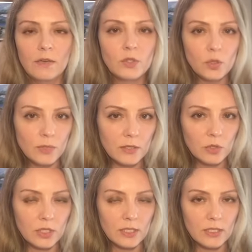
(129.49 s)
В чем
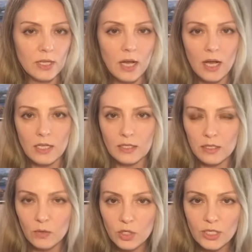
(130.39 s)
сложность? А
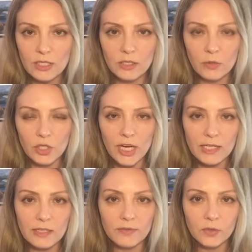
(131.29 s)
сложность
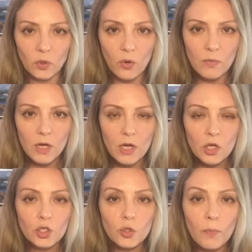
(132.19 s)
заключается в том,
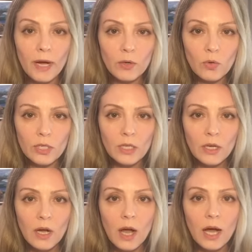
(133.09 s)
что порой
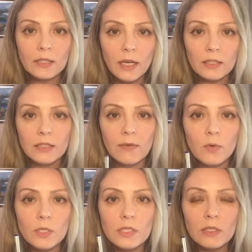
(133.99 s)
от
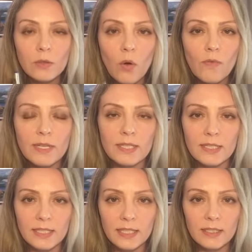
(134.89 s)
одного слова
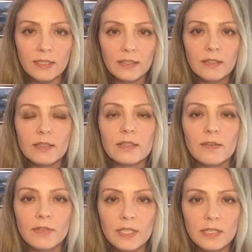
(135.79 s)
соседа
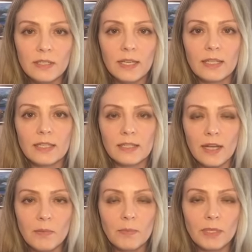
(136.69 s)
зависит этот
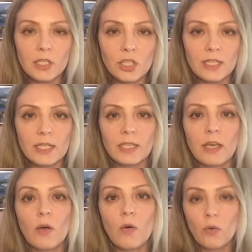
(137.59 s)
самый
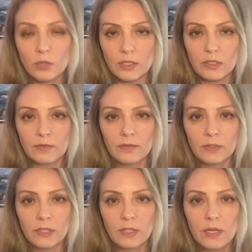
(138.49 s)
положительный отзыв.
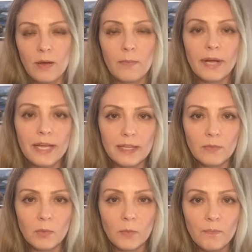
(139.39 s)

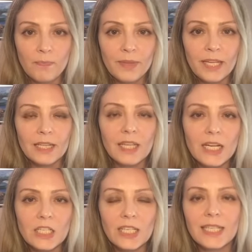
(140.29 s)
Поэтому
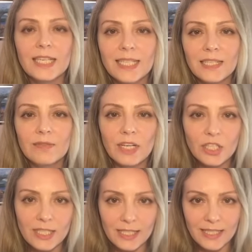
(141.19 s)
даже если
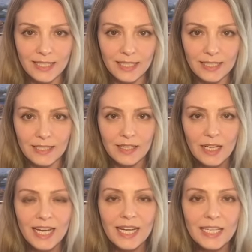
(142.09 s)
ваши соседи
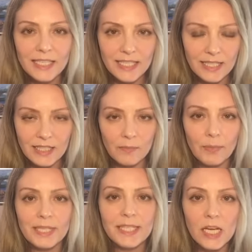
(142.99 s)
редиски,
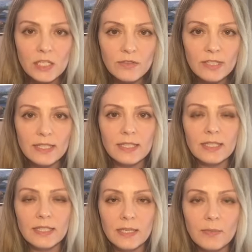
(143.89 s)
поддерживайте
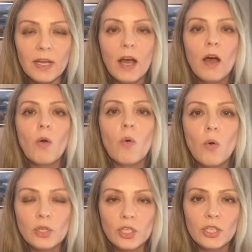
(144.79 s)
с ними
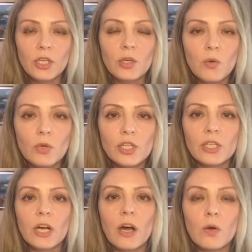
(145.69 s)
очень и
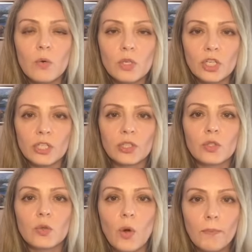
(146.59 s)
очень хорошие,
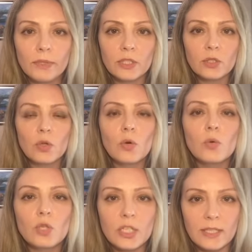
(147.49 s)
теплые,
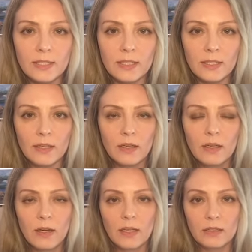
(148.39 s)
дружеские
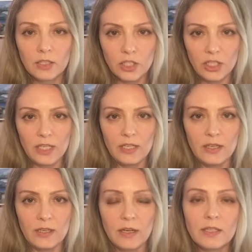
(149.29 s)

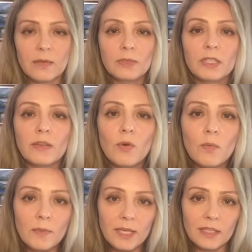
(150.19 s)
отношения, хотя бы до того
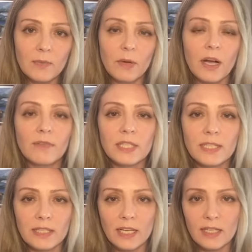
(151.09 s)
момента, пока вы не
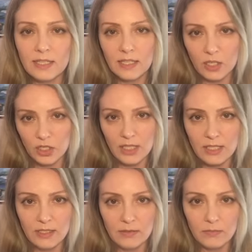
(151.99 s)
станете
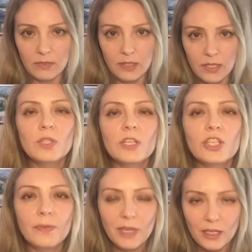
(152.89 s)
гражданином. Ну и
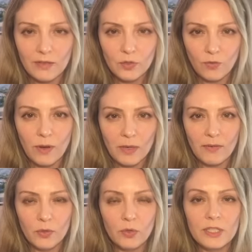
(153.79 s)
зачем я это все вам
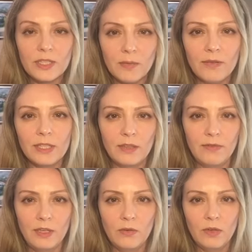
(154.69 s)
говорю и сама в это
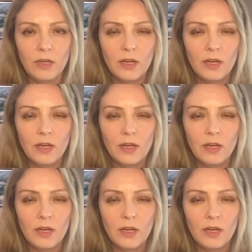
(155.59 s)
верю?